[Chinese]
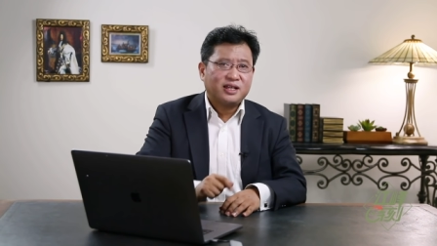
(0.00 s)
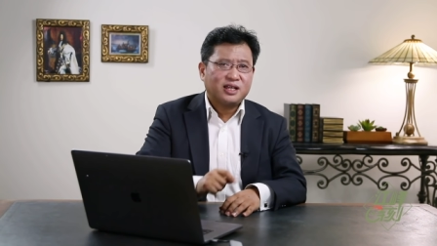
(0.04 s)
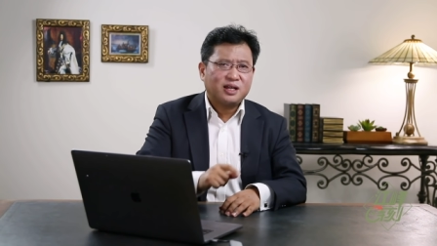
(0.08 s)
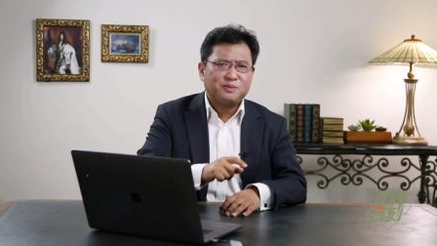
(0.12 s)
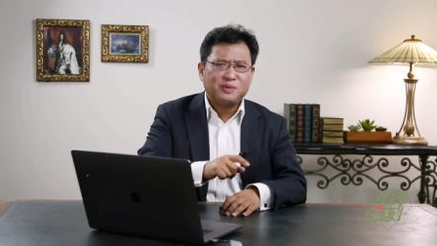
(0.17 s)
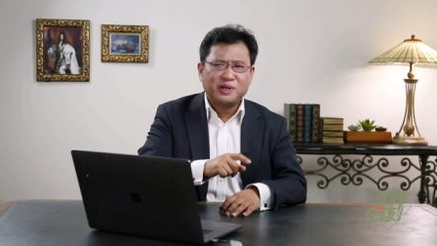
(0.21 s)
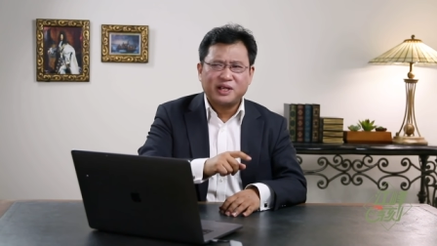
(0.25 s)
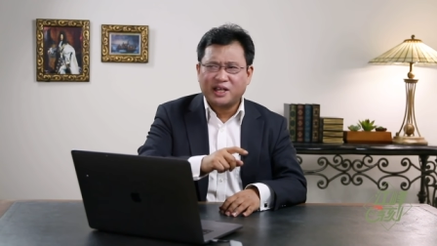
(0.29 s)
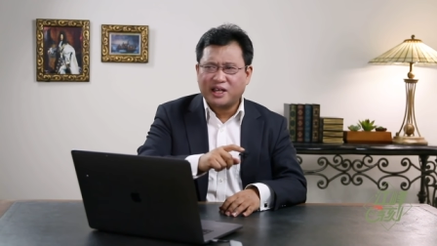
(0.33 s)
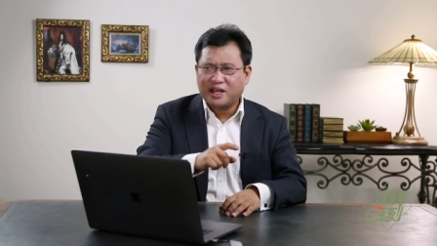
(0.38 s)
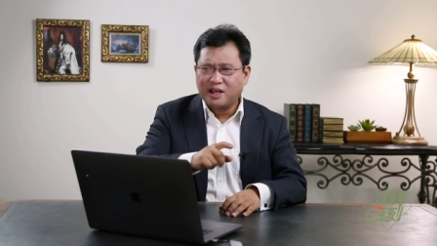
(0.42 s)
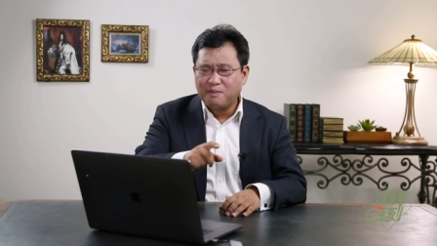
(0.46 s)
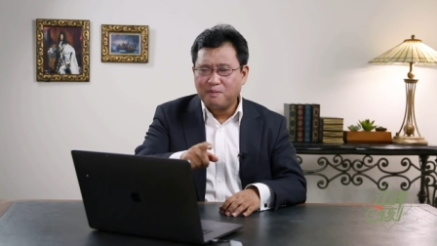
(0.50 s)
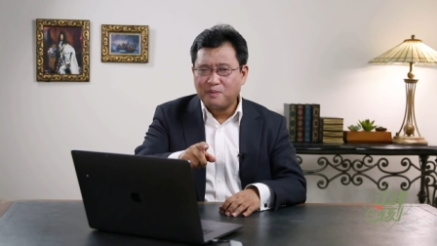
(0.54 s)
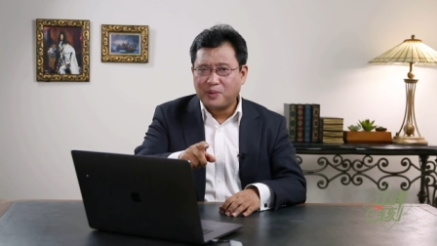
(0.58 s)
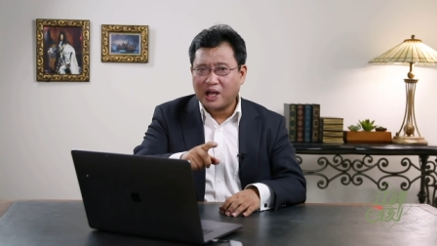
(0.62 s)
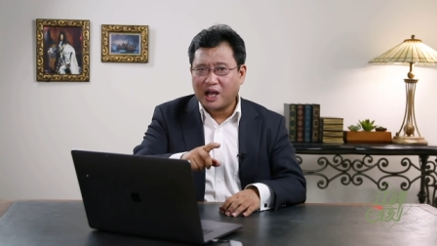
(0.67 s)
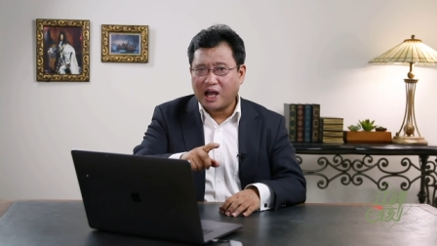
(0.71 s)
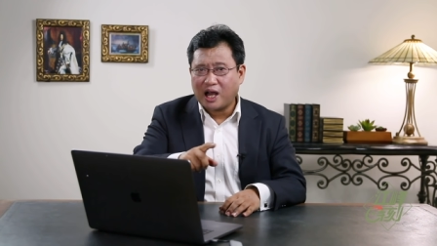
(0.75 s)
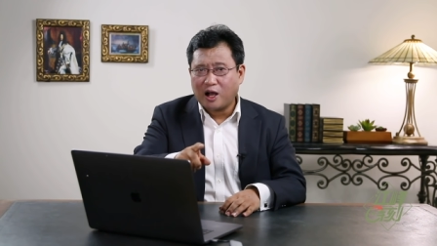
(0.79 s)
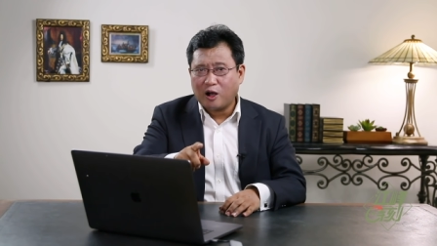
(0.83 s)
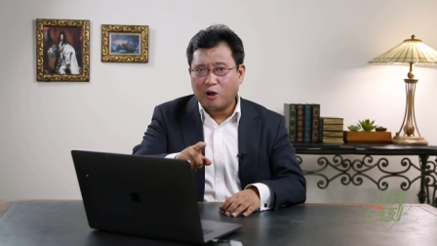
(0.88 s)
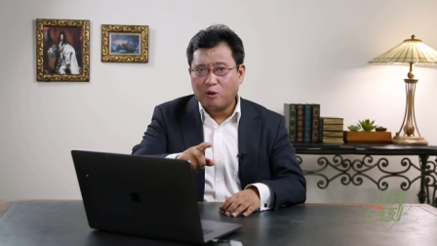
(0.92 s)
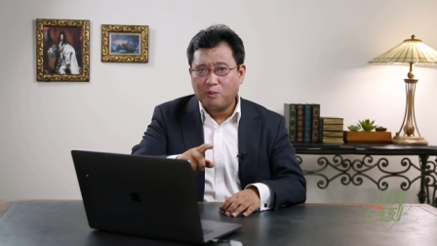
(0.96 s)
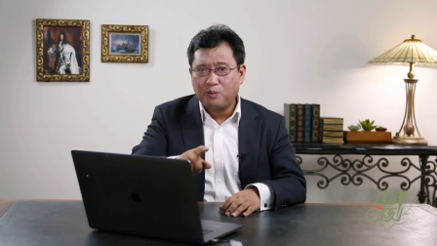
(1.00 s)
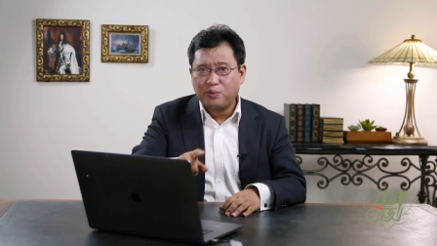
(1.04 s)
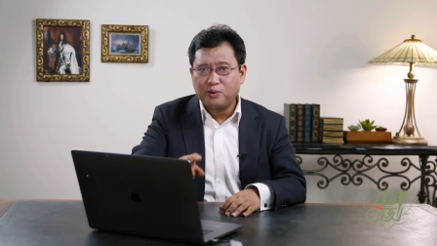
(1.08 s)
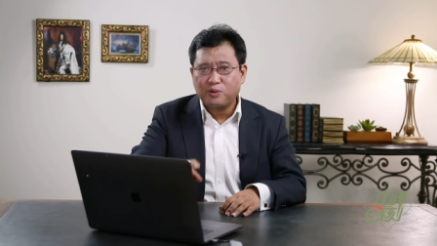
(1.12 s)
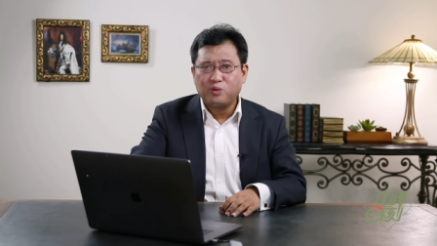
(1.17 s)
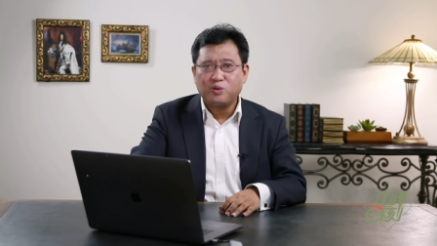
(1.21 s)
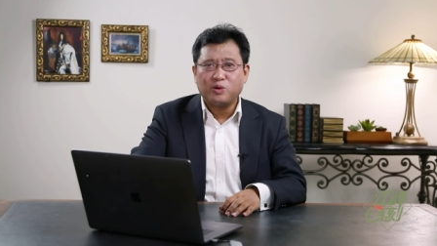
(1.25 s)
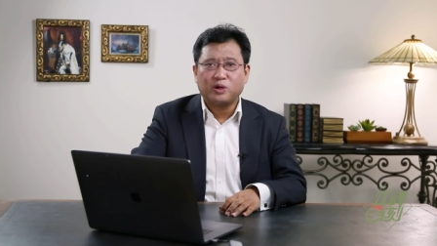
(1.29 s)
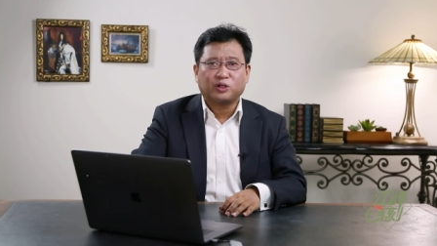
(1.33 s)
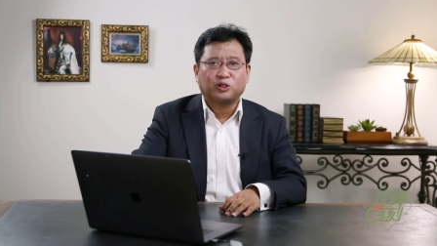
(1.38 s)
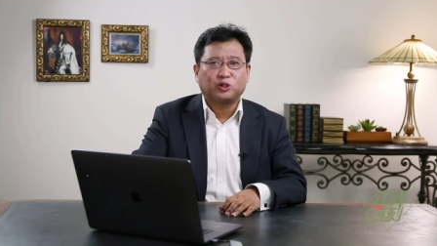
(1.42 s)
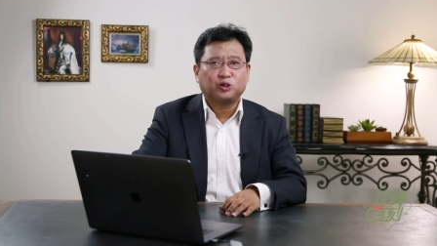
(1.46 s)
他们根本熬不
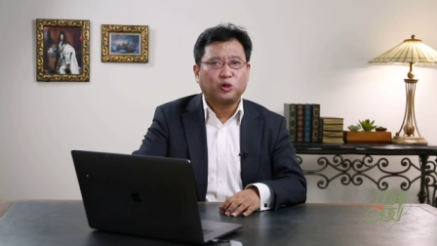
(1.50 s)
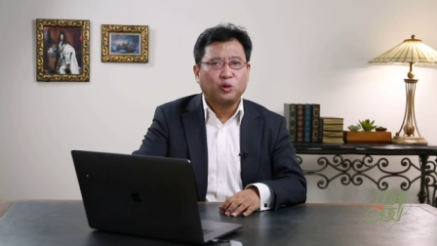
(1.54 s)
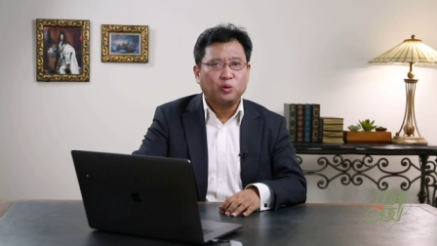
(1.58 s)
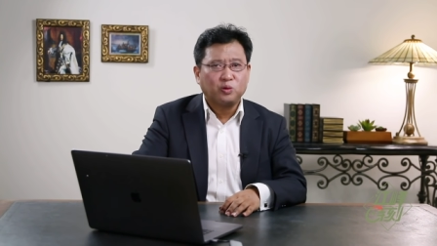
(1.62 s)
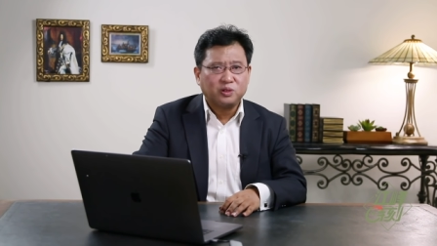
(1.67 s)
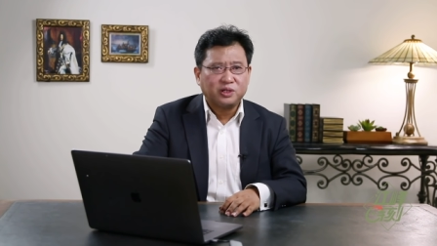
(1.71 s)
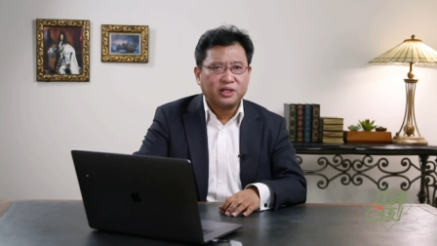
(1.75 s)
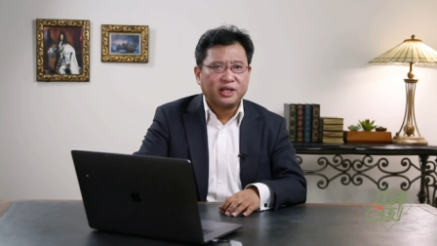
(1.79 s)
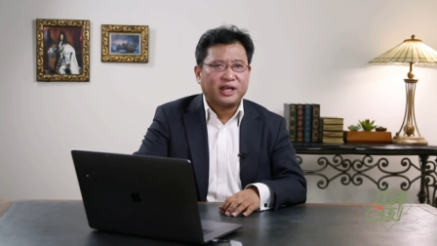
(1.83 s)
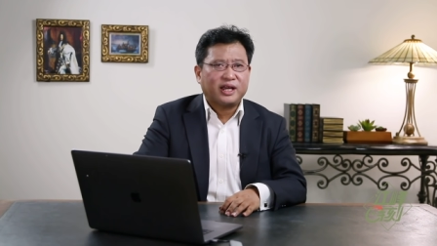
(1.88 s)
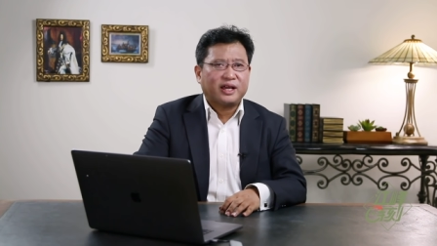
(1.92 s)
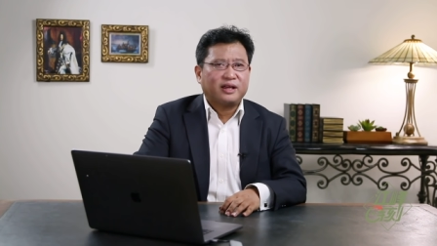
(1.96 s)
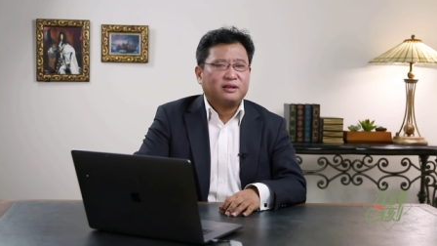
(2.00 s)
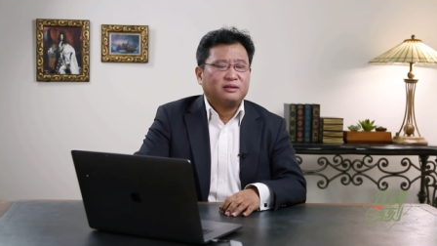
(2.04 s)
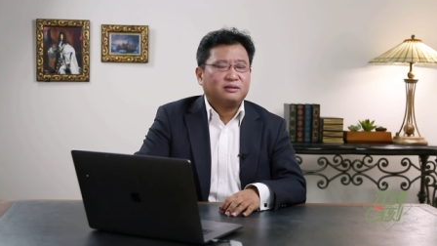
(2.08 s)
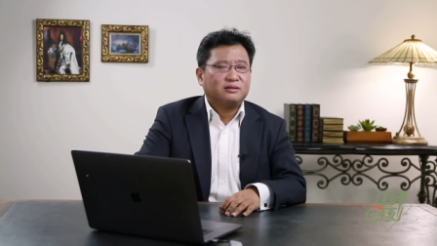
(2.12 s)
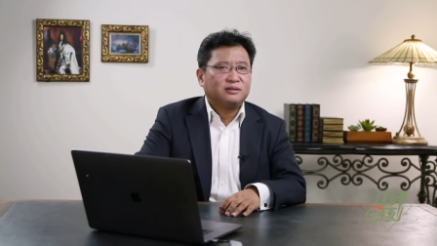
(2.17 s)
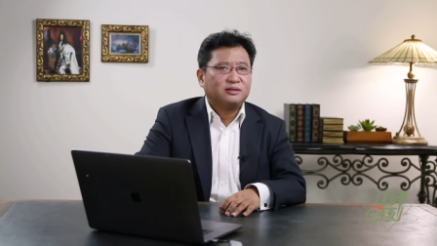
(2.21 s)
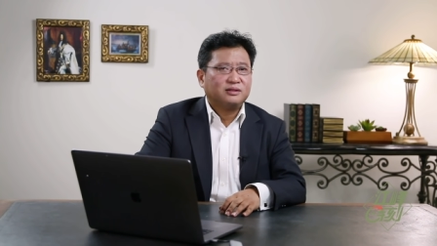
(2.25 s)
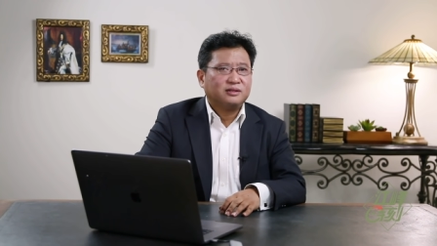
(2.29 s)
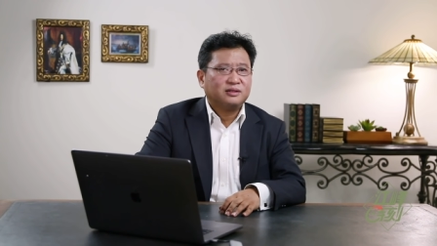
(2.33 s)
过冬天，